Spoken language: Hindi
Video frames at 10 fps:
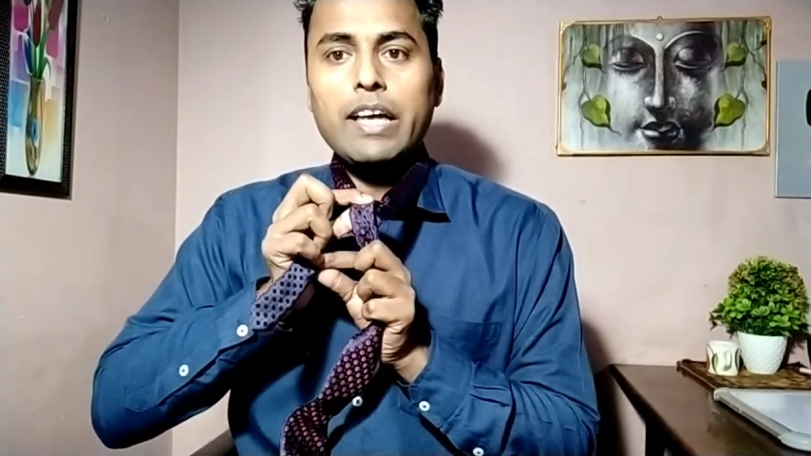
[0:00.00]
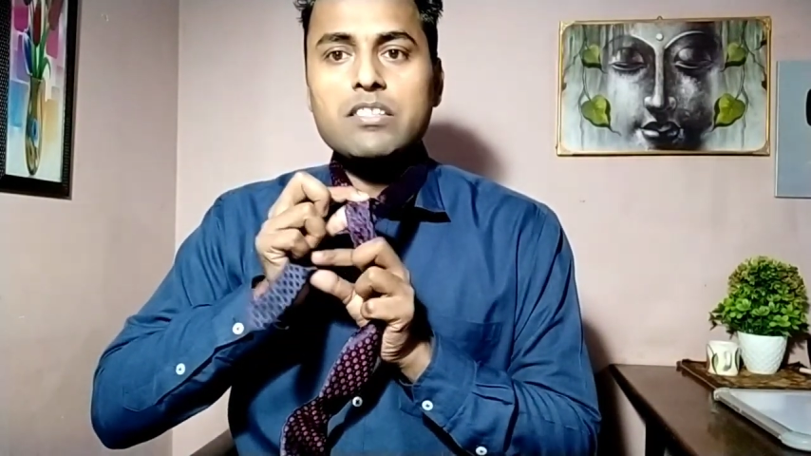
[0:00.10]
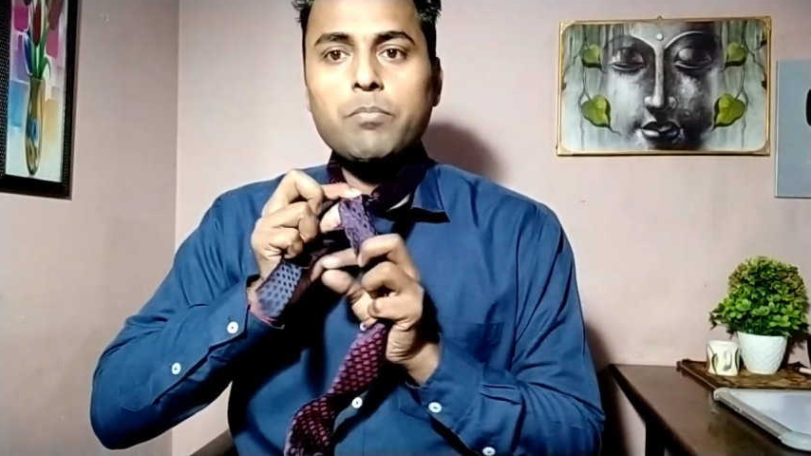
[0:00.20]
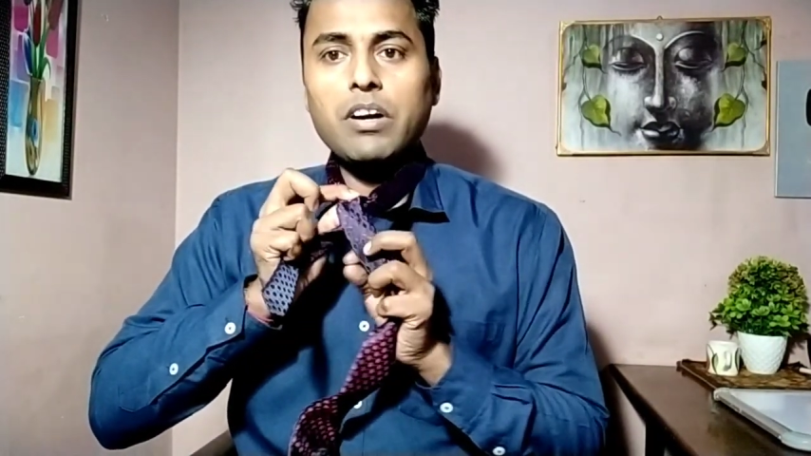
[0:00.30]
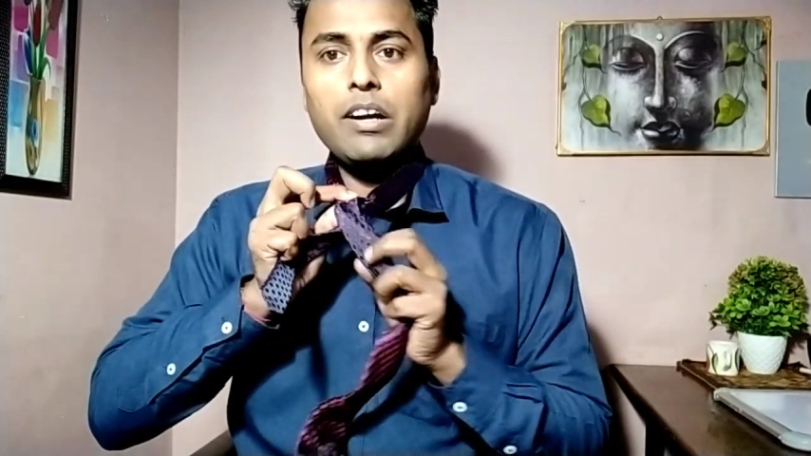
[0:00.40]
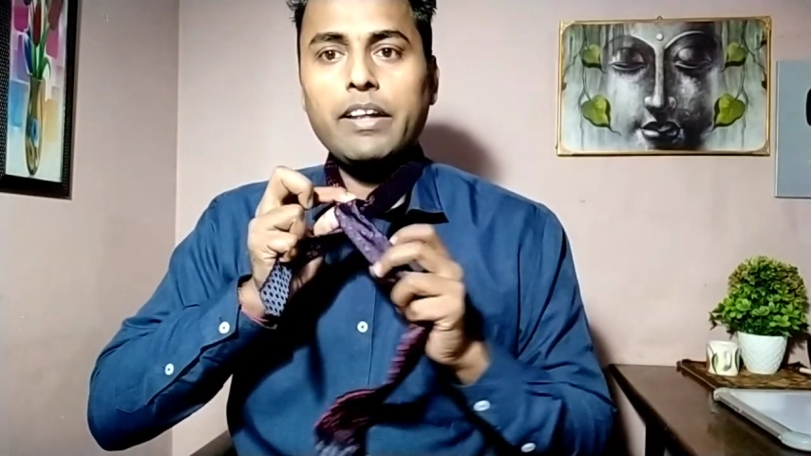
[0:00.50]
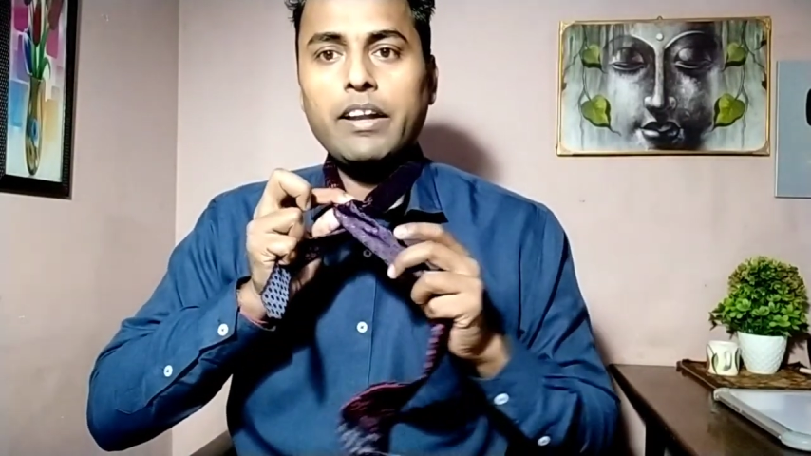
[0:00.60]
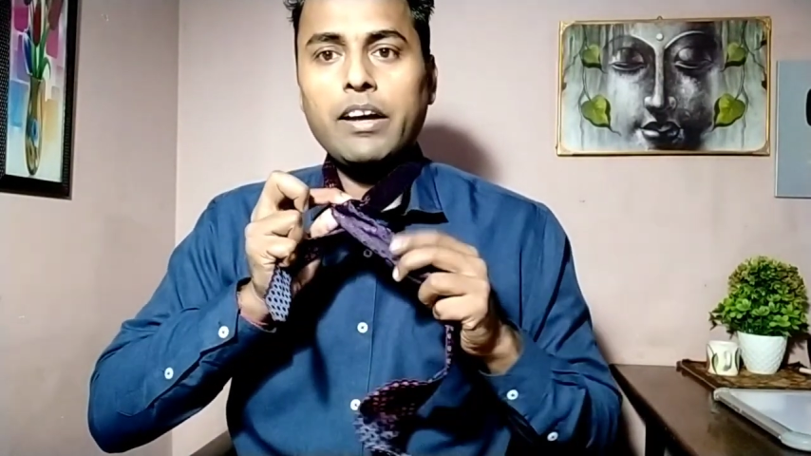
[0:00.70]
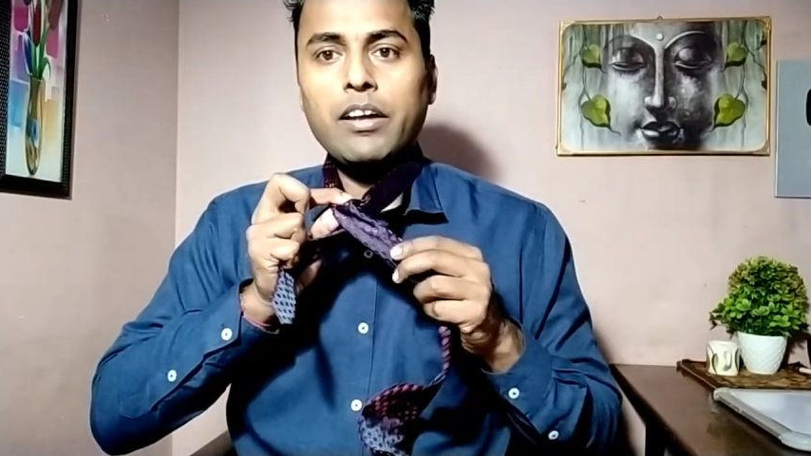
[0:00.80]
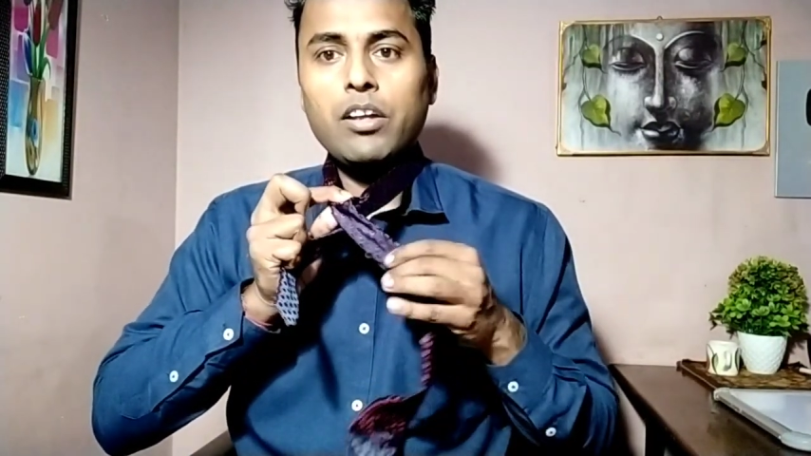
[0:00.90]
ऐसे पकड़
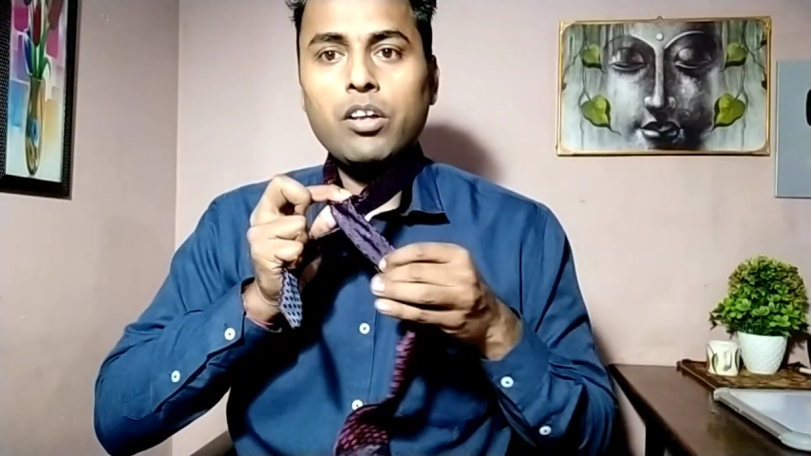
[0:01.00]
लेना है